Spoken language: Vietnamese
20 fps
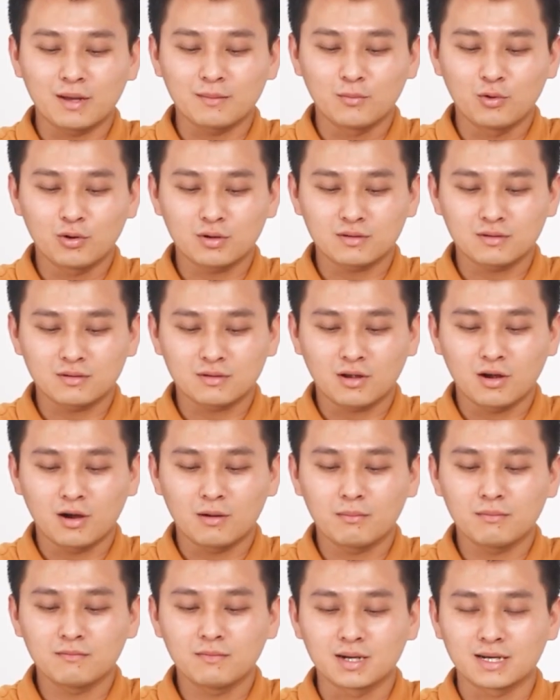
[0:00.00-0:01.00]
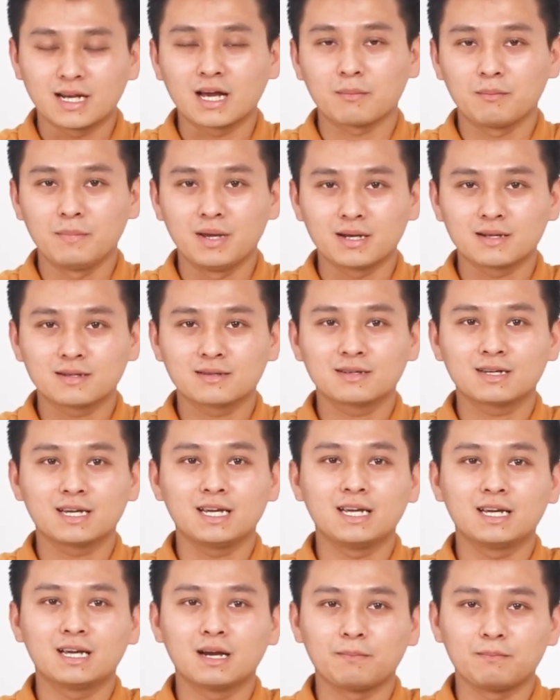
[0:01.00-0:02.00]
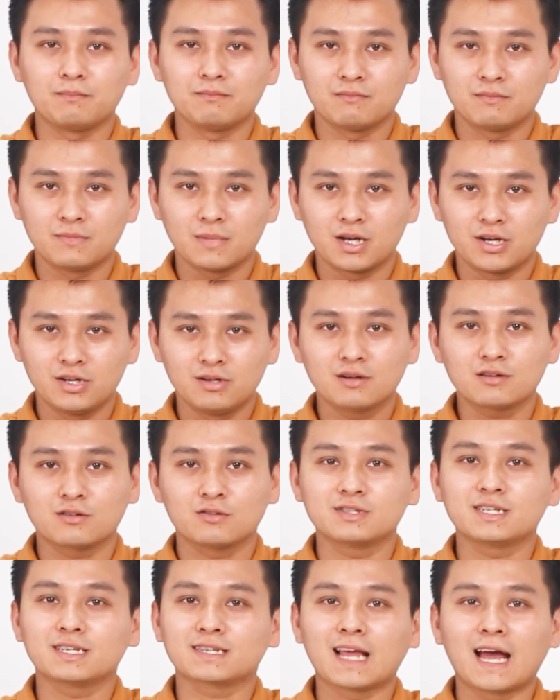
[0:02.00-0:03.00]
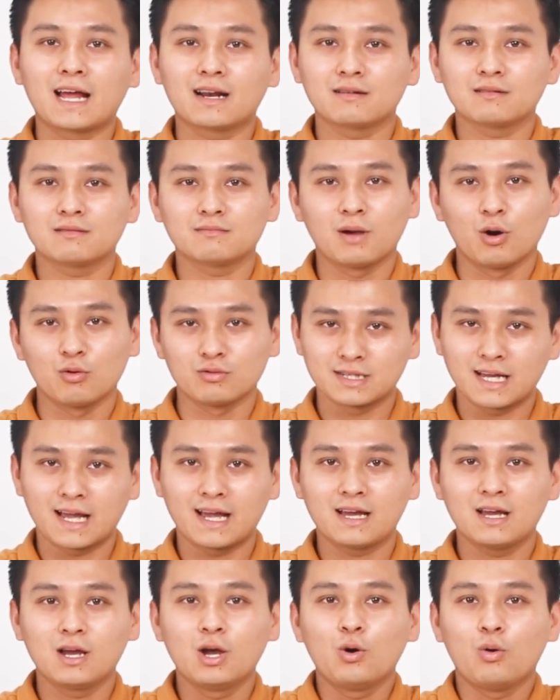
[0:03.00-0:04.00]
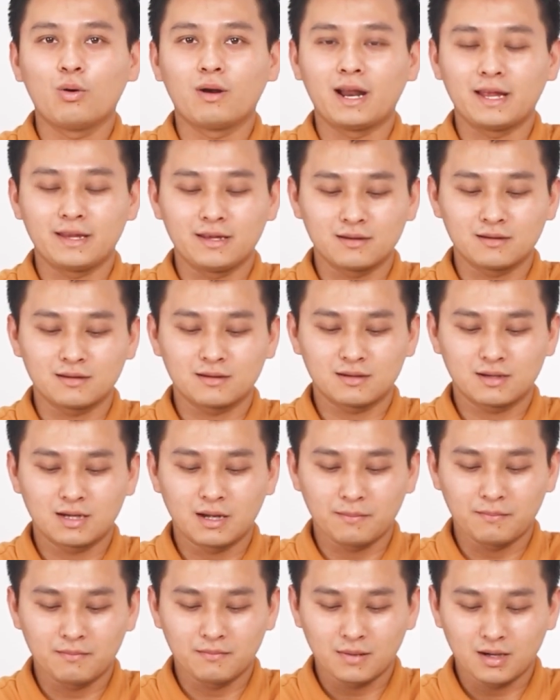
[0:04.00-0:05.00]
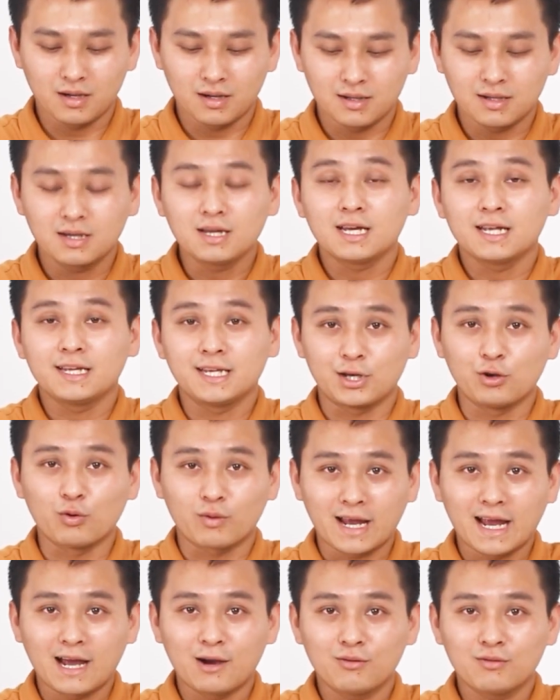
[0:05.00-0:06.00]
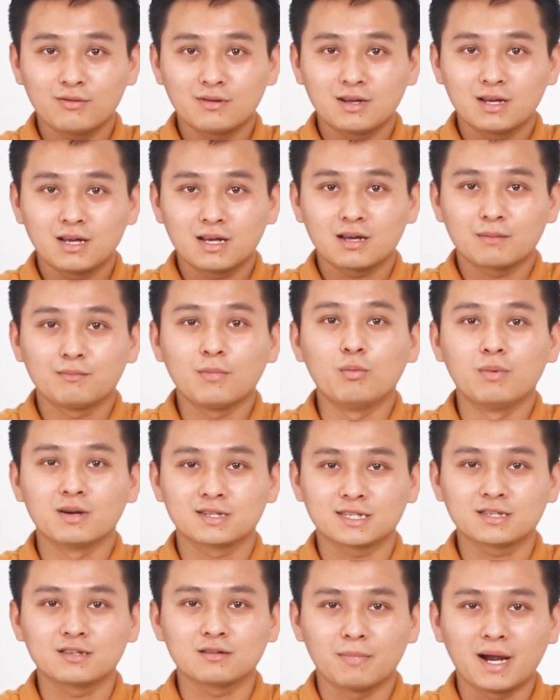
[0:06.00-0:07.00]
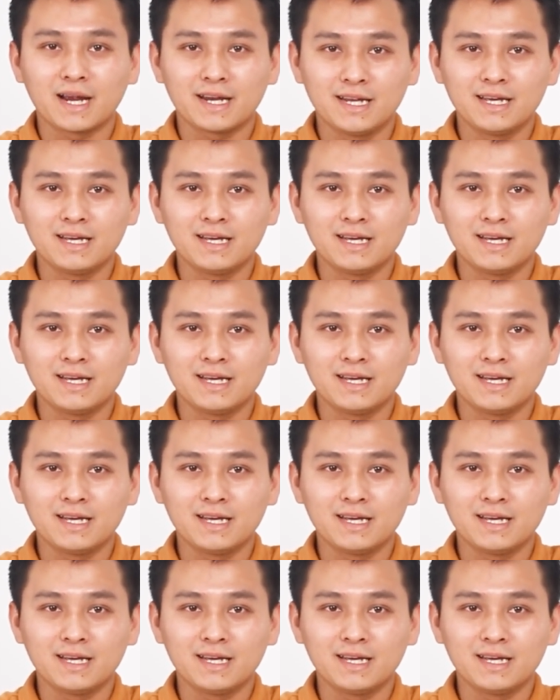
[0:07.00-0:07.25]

loại bút có mực đặc biệt khi gặp mà nước nó sẽ tan màu ra hoặc là những gặp mà nhiệt độ cao màu mực sẽ tự bay